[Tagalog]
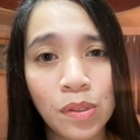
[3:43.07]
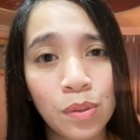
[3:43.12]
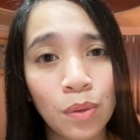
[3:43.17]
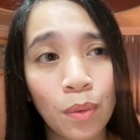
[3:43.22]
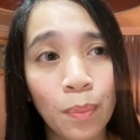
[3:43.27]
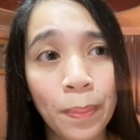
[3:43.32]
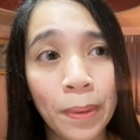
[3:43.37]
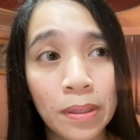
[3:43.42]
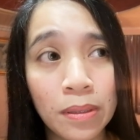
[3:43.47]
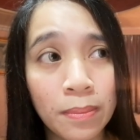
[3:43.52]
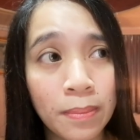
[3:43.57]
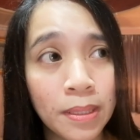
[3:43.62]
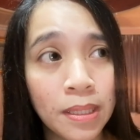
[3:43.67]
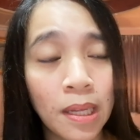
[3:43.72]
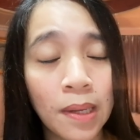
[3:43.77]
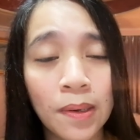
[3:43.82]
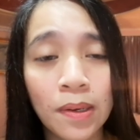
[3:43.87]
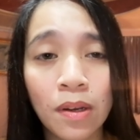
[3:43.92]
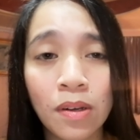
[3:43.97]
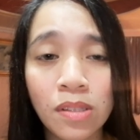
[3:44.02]
So, pag
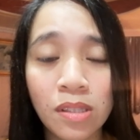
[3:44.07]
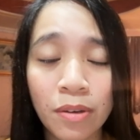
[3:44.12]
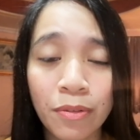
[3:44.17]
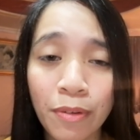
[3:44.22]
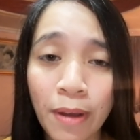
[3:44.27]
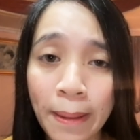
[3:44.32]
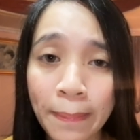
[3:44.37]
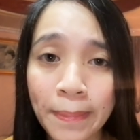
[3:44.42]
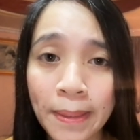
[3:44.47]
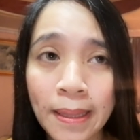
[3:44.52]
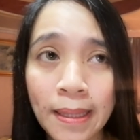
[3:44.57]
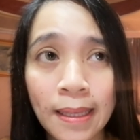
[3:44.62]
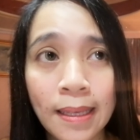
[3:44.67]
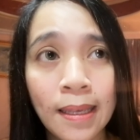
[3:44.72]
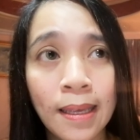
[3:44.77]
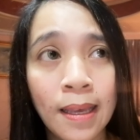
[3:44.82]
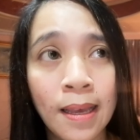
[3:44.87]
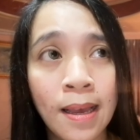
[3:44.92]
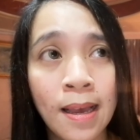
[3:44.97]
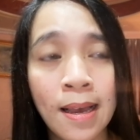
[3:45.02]
tumatawag ako sa family,
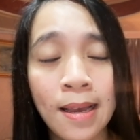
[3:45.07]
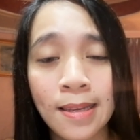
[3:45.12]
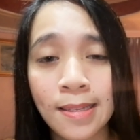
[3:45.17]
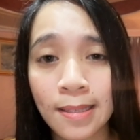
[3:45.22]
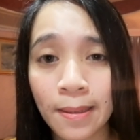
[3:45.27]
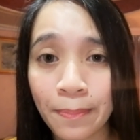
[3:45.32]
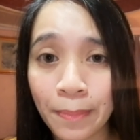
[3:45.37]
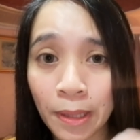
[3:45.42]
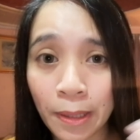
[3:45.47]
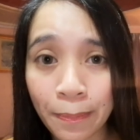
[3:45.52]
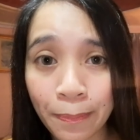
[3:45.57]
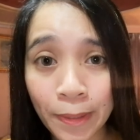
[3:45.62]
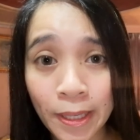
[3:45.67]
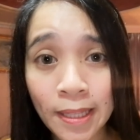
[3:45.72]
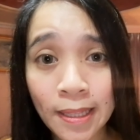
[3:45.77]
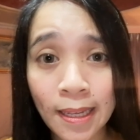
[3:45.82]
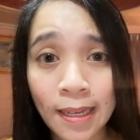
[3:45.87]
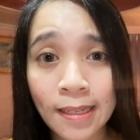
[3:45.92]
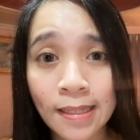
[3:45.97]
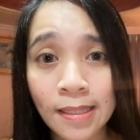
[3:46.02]
sa
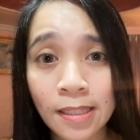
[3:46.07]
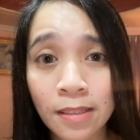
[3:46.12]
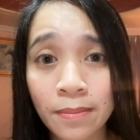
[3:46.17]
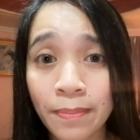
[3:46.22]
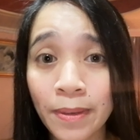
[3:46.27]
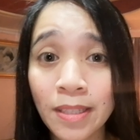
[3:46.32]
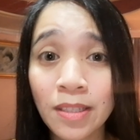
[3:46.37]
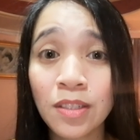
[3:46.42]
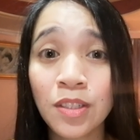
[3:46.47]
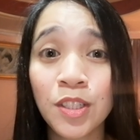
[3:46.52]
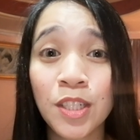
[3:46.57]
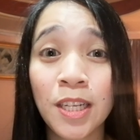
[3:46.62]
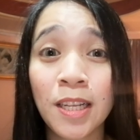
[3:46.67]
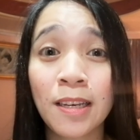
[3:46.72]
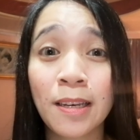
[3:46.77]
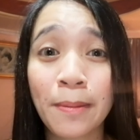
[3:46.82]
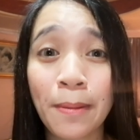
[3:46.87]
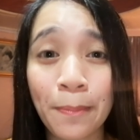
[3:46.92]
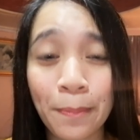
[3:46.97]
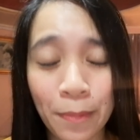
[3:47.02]
Pilipinas, Messenger
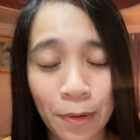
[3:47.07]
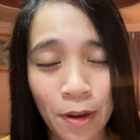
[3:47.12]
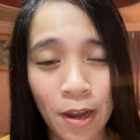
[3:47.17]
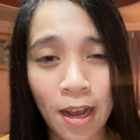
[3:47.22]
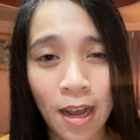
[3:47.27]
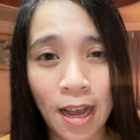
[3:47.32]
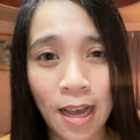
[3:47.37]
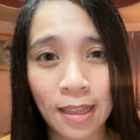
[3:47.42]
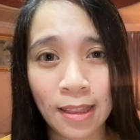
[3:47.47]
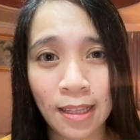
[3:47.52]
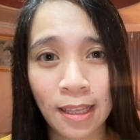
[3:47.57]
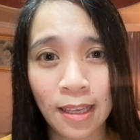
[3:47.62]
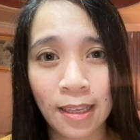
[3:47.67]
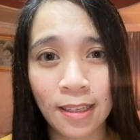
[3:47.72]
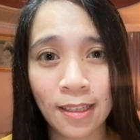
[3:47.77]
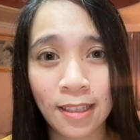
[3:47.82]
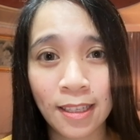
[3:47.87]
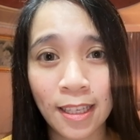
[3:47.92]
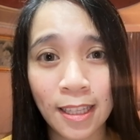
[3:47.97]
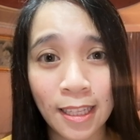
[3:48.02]
lang naman po ang
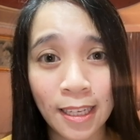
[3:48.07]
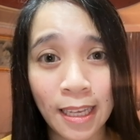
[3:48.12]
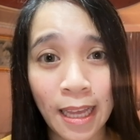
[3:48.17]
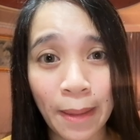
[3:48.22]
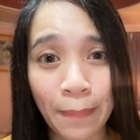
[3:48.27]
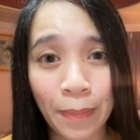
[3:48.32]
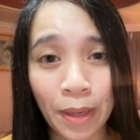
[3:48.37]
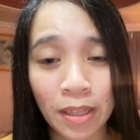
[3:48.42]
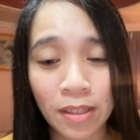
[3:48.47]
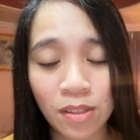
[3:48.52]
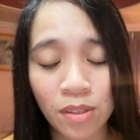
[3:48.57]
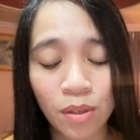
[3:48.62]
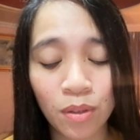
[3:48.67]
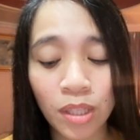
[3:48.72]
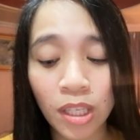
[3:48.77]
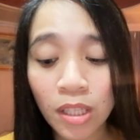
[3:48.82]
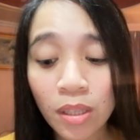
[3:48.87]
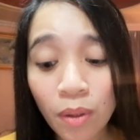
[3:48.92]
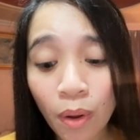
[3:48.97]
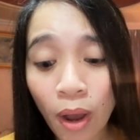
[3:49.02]
ating ginagamit. So
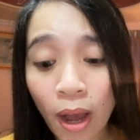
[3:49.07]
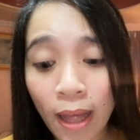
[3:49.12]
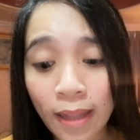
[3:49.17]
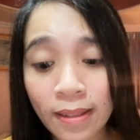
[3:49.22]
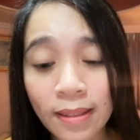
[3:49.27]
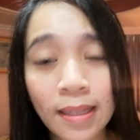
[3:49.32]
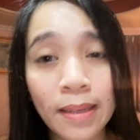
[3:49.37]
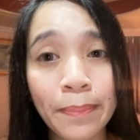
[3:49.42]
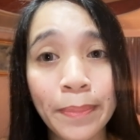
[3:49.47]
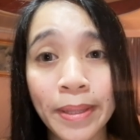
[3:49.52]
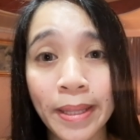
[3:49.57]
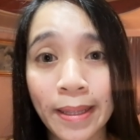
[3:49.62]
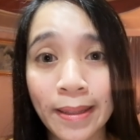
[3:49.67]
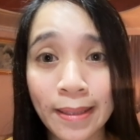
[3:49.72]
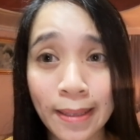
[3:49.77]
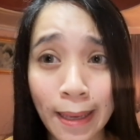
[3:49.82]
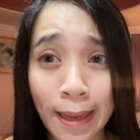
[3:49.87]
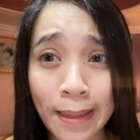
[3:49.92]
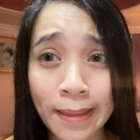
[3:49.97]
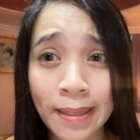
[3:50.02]
dito, unlimited
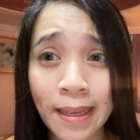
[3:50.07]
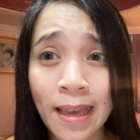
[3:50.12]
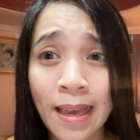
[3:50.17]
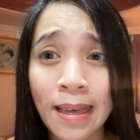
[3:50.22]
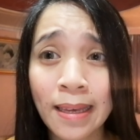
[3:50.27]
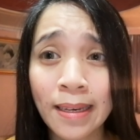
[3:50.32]
yan.